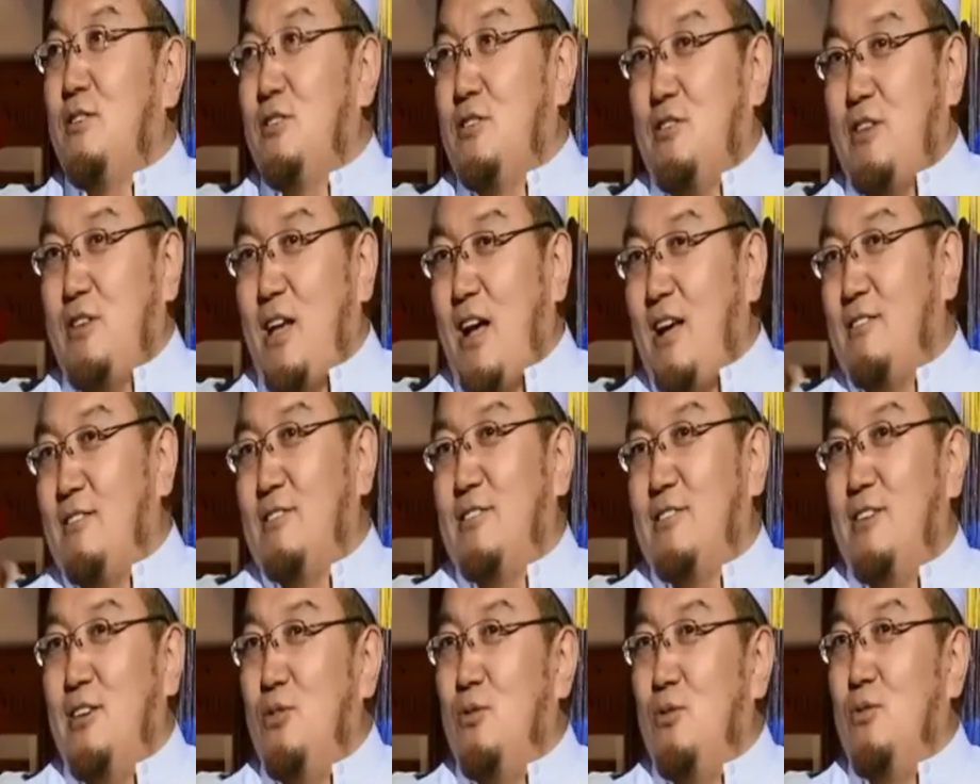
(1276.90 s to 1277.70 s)
他的
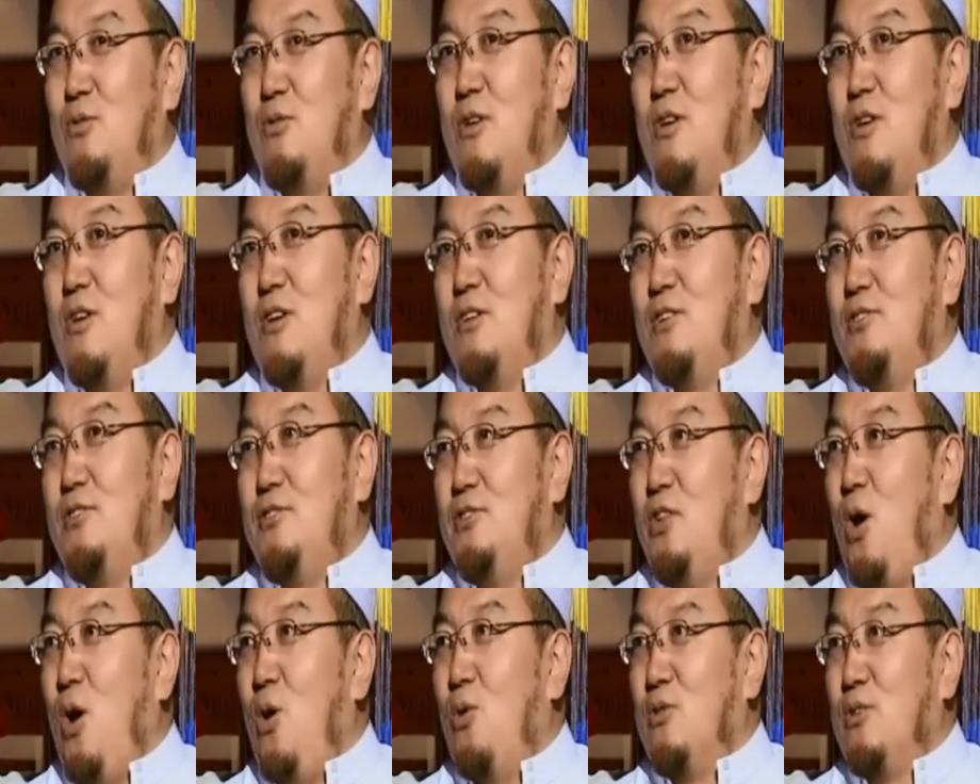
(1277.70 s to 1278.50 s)
这种
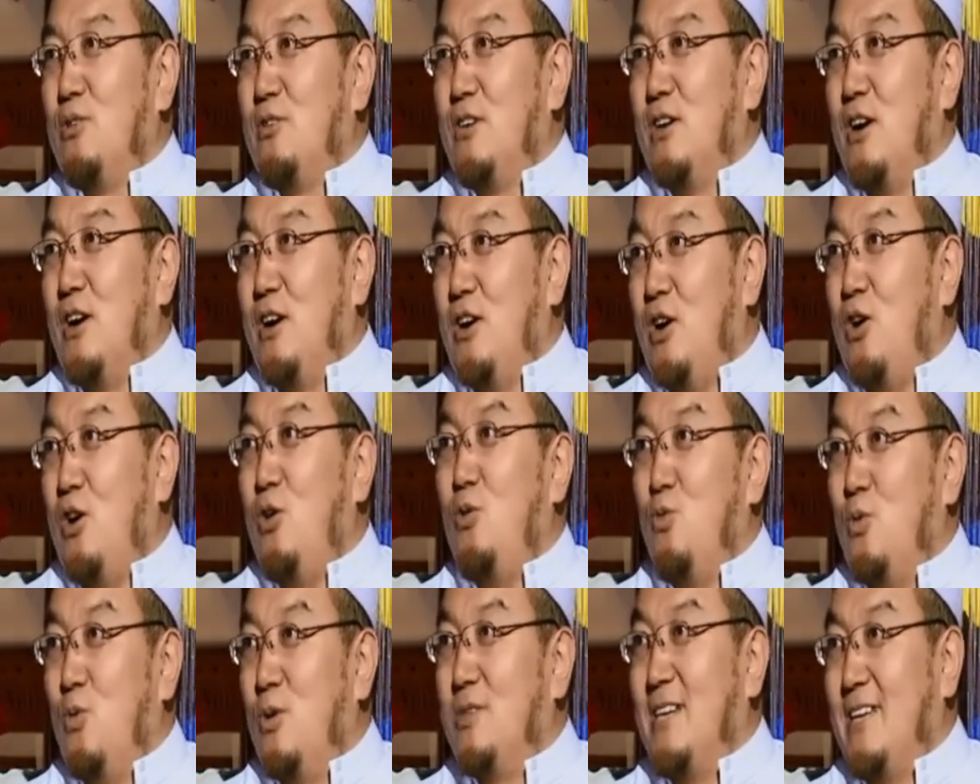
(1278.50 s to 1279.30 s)
闹的这个
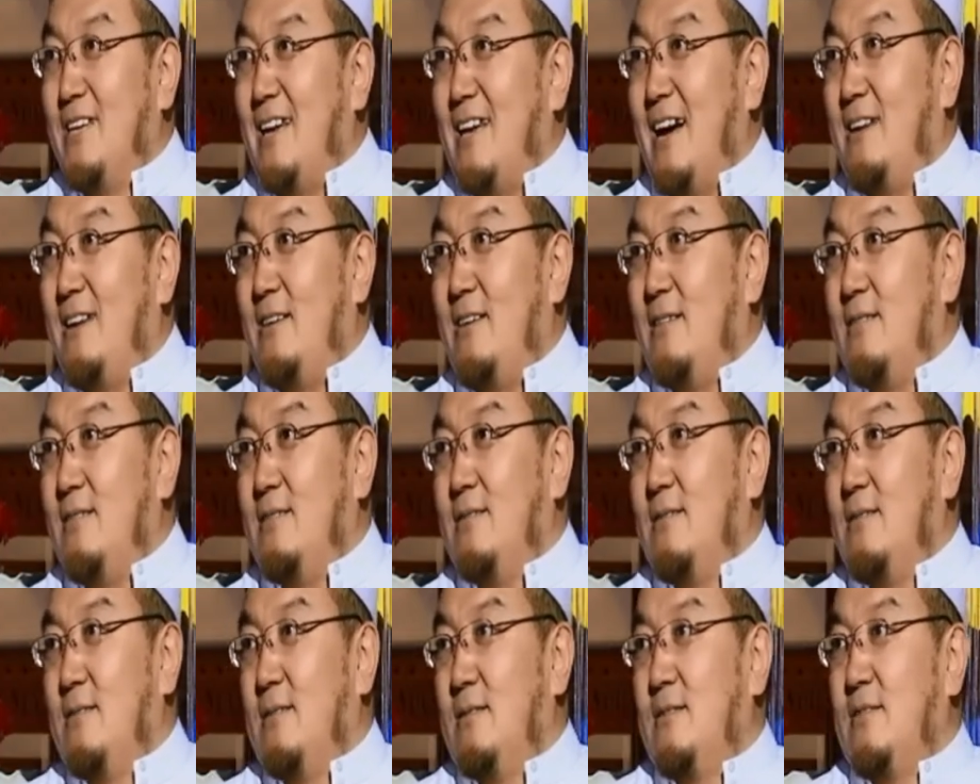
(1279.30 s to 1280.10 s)
后果在哪里。
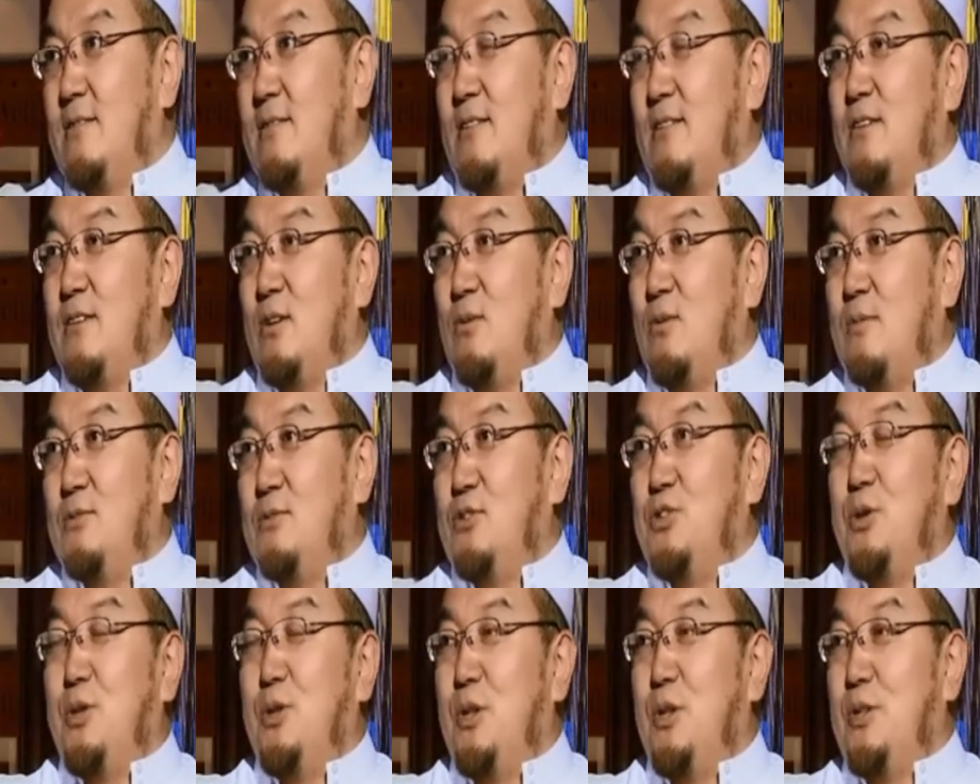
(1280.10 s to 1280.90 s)
刚才我们
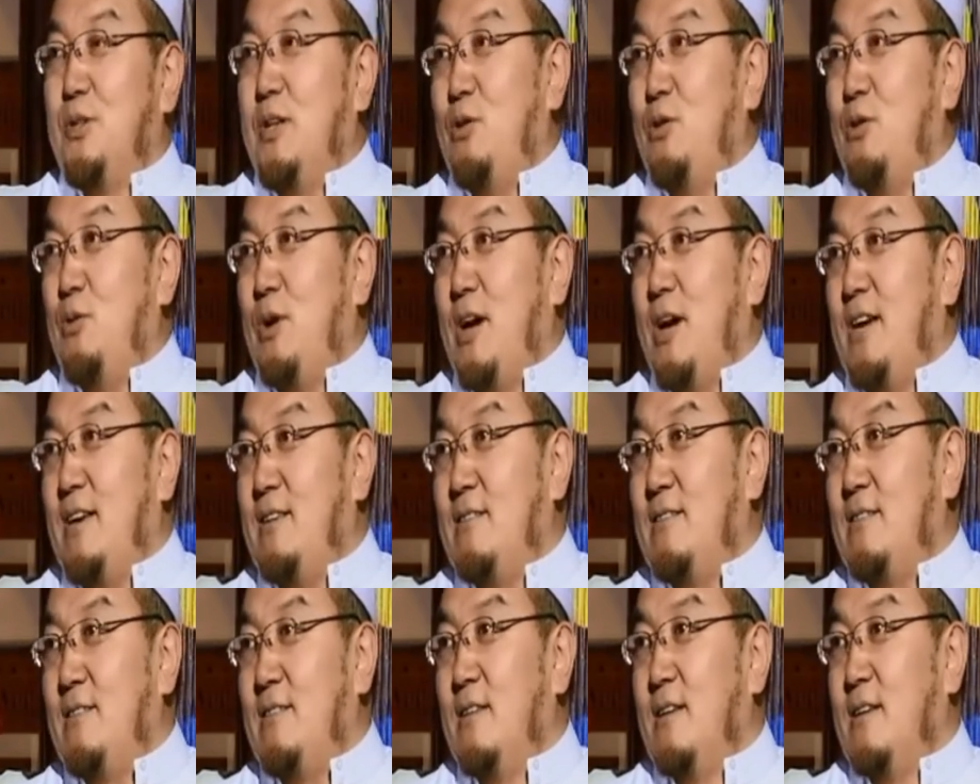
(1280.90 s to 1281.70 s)
学的那段阿耶
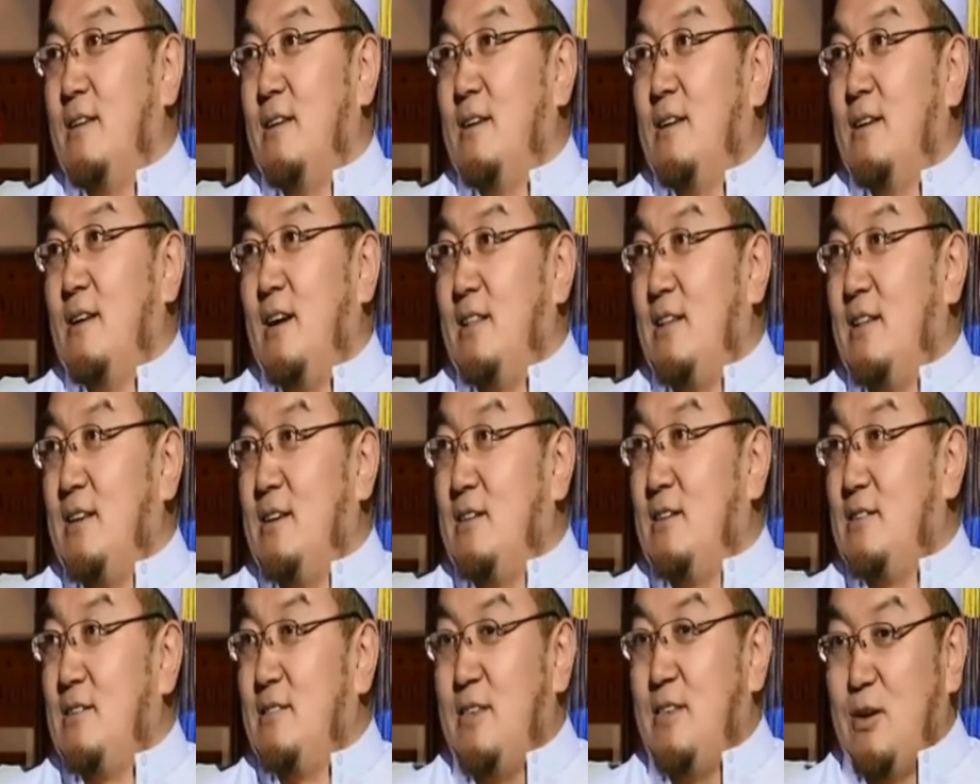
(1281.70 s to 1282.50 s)
情，阿拉
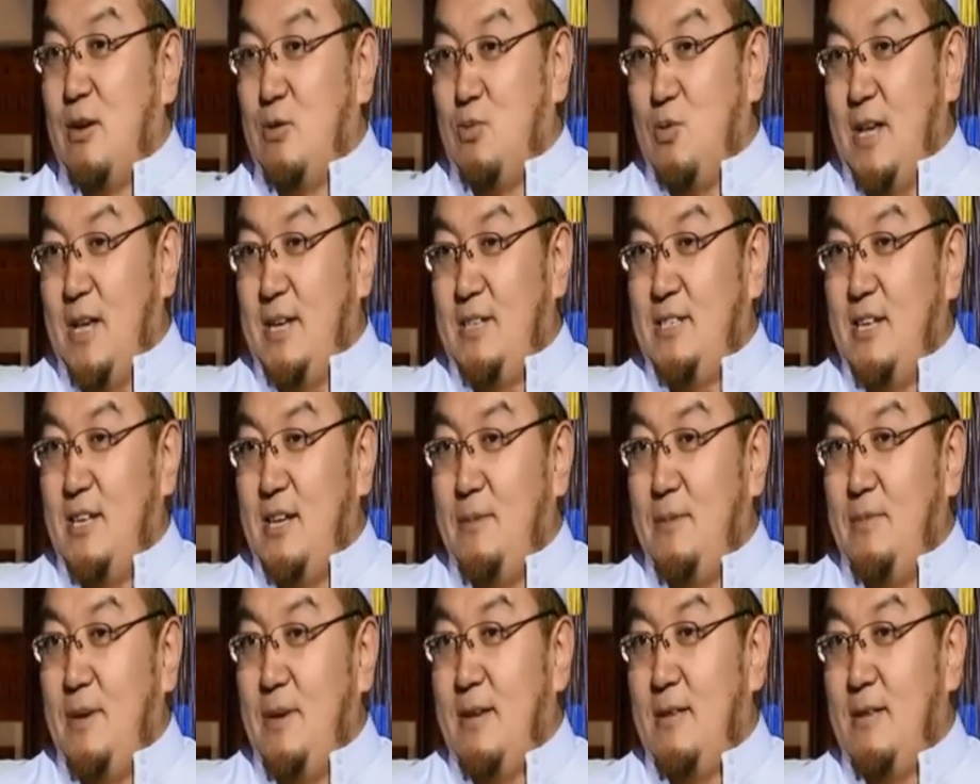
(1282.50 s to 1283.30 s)
在《古兰经》
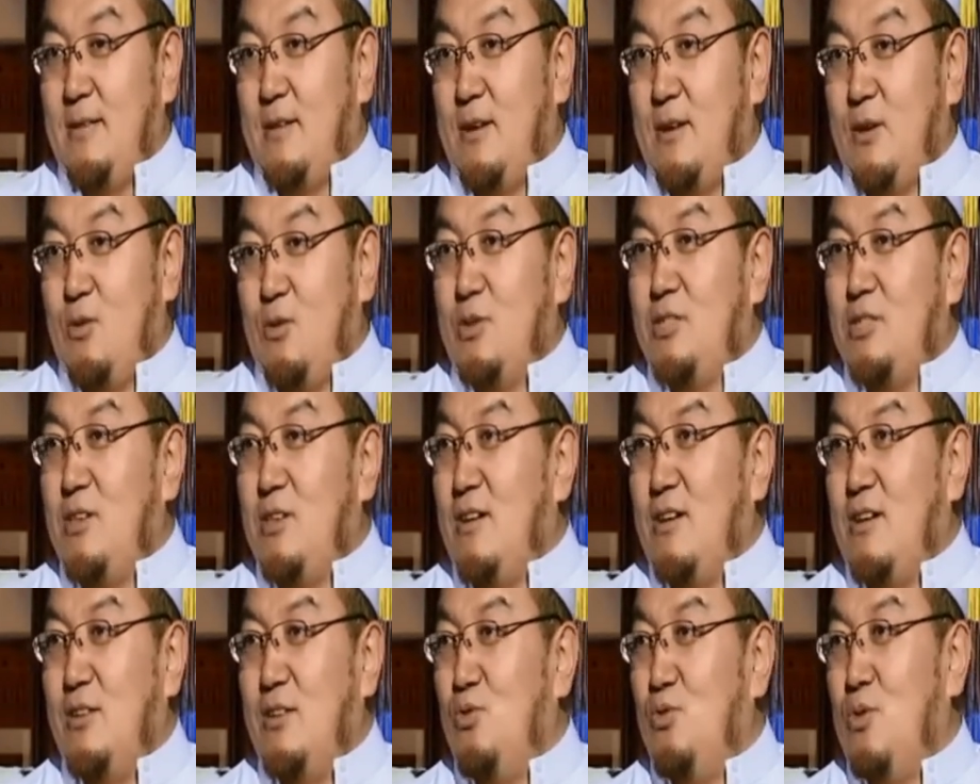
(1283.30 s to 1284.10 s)
里面，我想
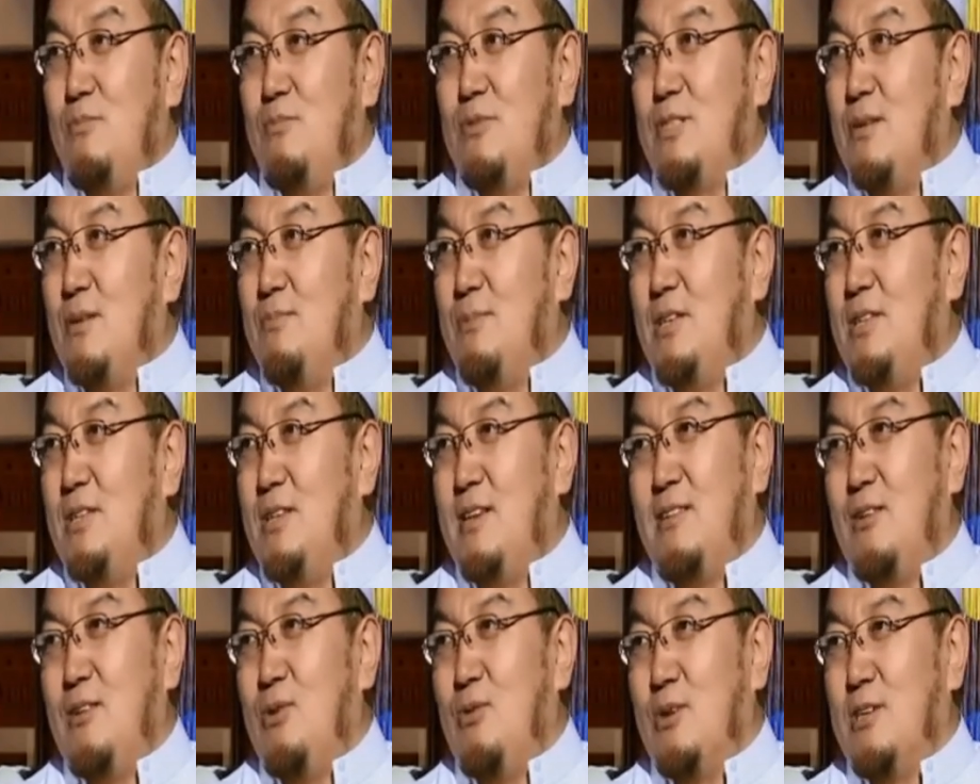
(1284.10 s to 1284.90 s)
很多穆斯林没
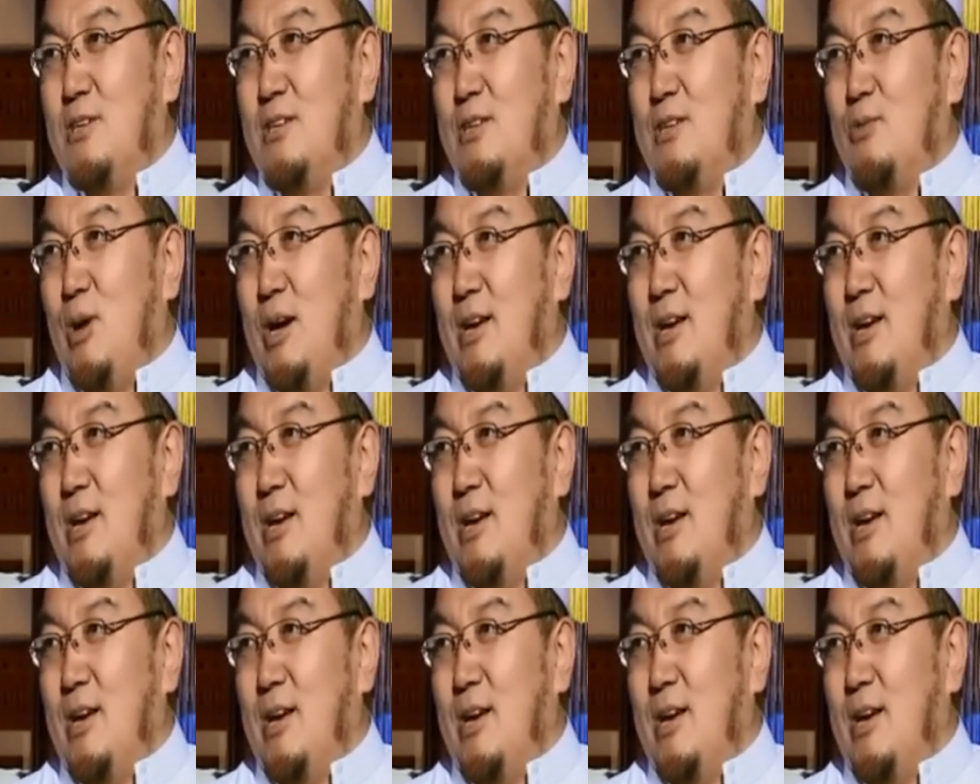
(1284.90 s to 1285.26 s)
听到过这段阿